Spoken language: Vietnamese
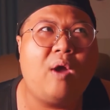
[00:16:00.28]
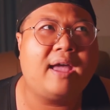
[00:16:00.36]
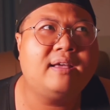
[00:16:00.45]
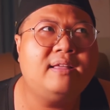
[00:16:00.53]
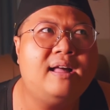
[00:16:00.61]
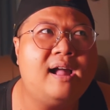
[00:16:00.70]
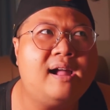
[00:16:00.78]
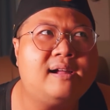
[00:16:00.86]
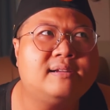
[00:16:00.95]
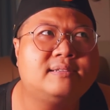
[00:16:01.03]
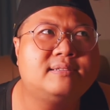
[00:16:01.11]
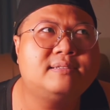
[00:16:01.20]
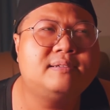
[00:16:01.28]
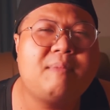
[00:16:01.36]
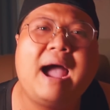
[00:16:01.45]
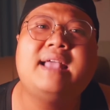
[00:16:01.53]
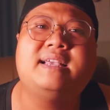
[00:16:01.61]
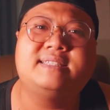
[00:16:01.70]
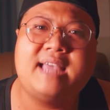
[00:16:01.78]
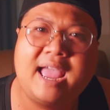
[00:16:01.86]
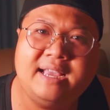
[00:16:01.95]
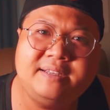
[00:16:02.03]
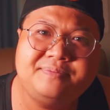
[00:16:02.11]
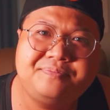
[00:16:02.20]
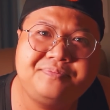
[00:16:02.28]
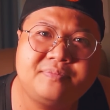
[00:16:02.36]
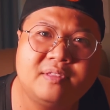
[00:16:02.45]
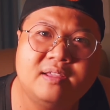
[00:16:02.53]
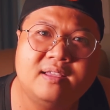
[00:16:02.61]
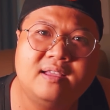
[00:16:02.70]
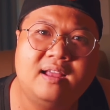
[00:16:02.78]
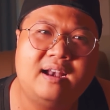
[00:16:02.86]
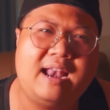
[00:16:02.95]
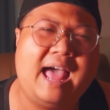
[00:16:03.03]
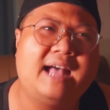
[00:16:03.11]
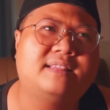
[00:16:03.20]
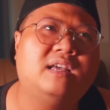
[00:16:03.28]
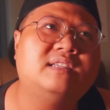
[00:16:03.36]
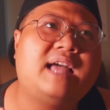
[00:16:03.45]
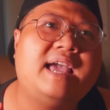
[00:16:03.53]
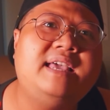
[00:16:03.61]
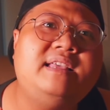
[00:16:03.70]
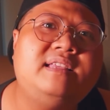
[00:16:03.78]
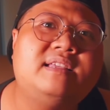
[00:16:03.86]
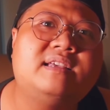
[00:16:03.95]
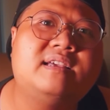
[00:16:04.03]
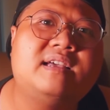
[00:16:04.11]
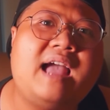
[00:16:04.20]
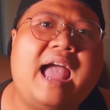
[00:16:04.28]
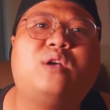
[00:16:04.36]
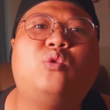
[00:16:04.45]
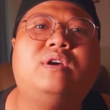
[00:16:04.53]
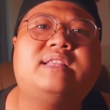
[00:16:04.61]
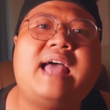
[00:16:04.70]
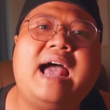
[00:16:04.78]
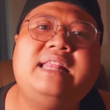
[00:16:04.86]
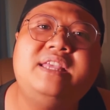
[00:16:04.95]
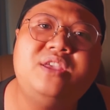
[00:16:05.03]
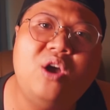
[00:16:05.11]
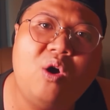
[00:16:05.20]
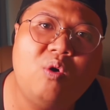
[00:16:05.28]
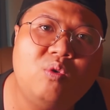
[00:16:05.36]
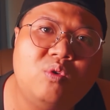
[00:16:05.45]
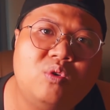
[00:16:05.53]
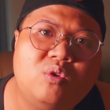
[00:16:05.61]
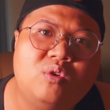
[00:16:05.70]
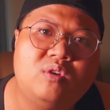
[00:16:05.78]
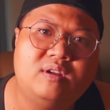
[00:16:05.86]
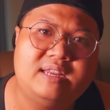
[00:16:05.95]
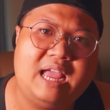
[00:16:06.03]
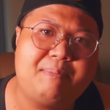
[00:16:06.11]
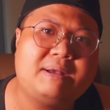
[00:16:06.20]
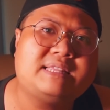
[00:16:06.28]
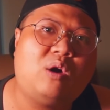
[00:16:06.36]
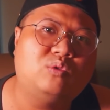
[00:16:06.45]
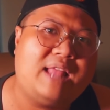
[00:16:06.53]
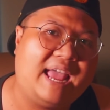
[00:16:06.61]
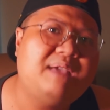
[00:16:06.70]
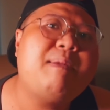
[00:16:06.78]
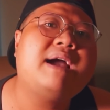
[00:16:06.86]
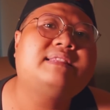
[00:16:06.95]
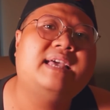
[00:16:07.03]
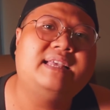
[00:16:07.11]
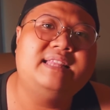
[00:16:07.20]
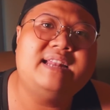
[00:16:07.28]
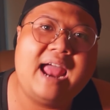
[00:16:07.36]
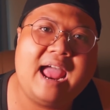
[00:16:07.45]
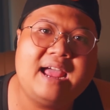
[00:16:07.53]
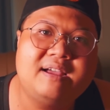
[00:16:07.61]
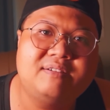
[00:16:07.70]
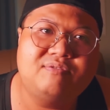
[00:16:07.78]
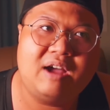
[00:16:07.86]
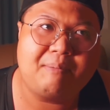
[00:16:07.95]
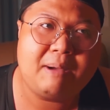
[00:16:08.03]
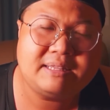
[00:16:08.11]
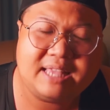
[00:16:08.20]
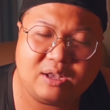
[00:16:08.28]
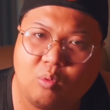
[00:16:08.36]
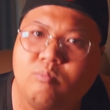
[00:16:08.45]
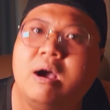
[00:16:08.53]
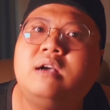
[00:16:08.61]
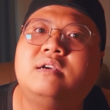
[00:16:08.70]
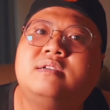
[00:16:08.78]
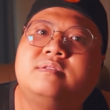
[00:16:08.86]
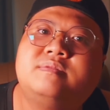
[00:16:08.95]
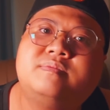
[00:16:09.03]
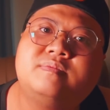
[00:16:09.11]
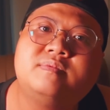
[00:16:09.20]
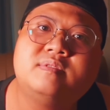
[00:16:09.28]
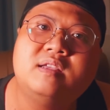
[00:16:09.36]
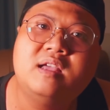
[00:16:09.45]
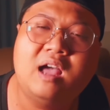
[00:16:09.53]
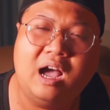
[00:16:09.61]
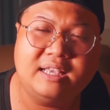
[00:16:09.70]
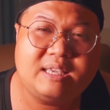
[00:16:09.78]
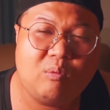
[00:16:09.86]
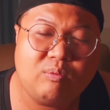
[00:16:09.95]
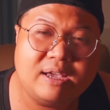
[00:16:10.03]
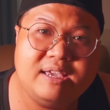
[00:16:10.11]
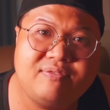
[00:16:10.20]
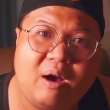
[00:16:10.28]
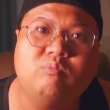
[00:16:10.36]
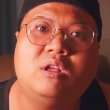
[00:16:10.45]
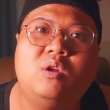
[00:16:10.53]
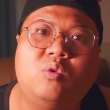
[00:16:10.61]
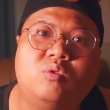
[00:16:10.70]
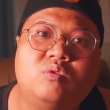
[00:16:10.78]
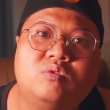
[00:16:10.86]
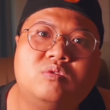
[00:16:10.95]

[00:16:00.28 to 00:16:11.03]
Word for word: khoảng uh, à, 3 giờ sáng là tân thấy hai cô y tá đi vô và bắt đầu đẩy bác này đi ra và bác này cũng mất ở trong cái phòng đó luôn